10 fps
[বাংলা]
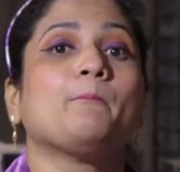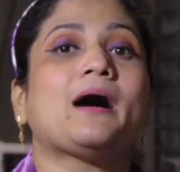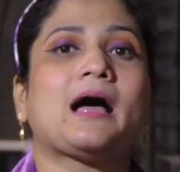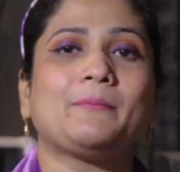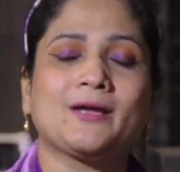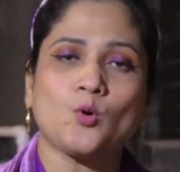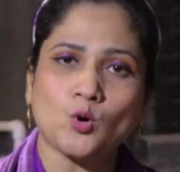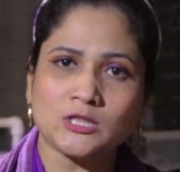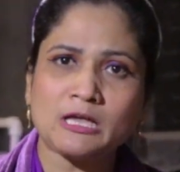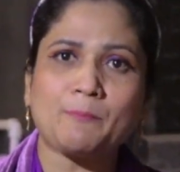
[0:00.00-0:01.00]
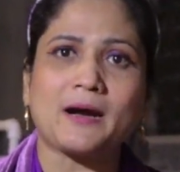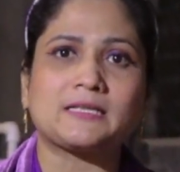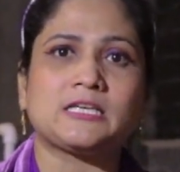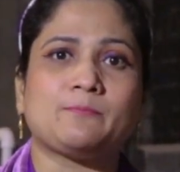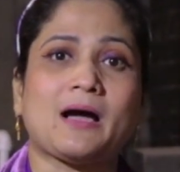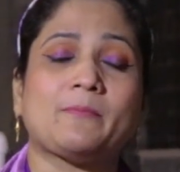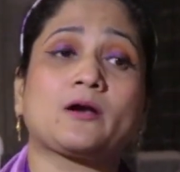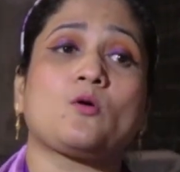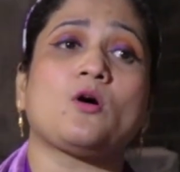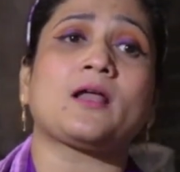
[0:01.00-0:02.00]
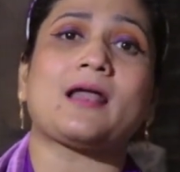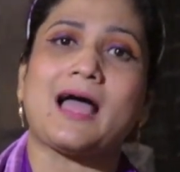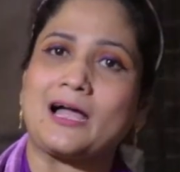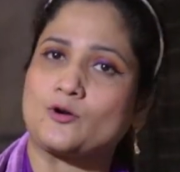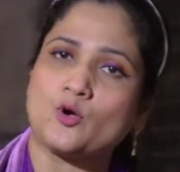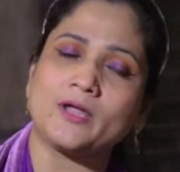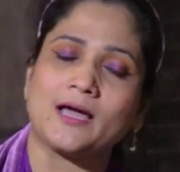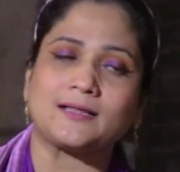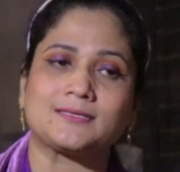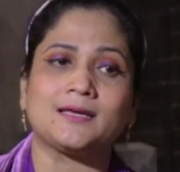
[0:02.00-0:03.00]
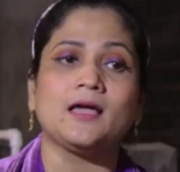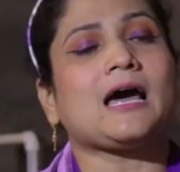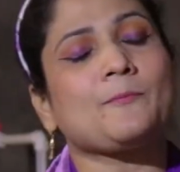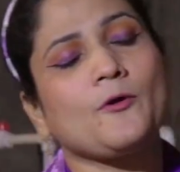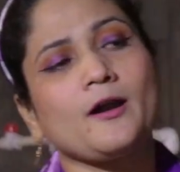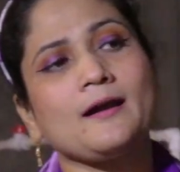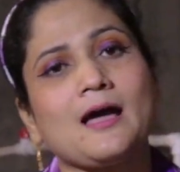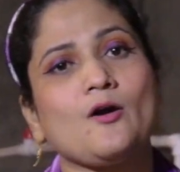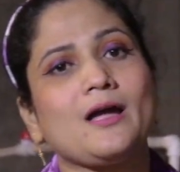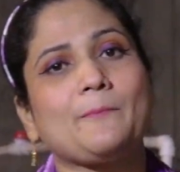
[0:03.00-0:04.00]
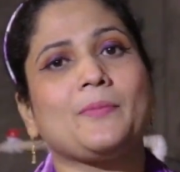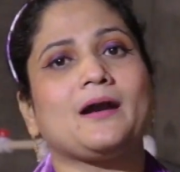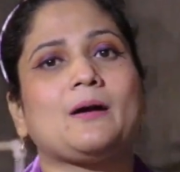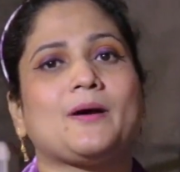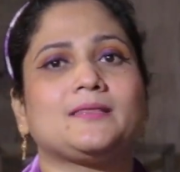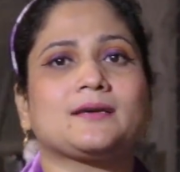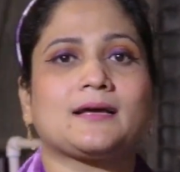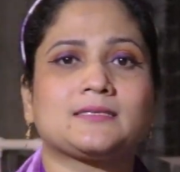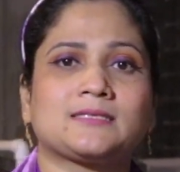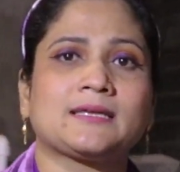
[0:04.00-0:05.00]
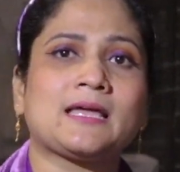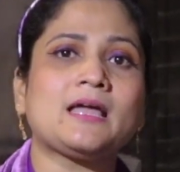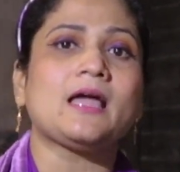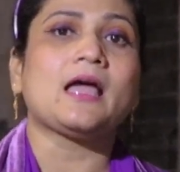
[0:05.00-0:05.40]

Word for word: বা আমি করতে পারছি বা আমার করার আগ্রহী আছে তারপরে না হয় আপনারা আমাদের কাছ থেকে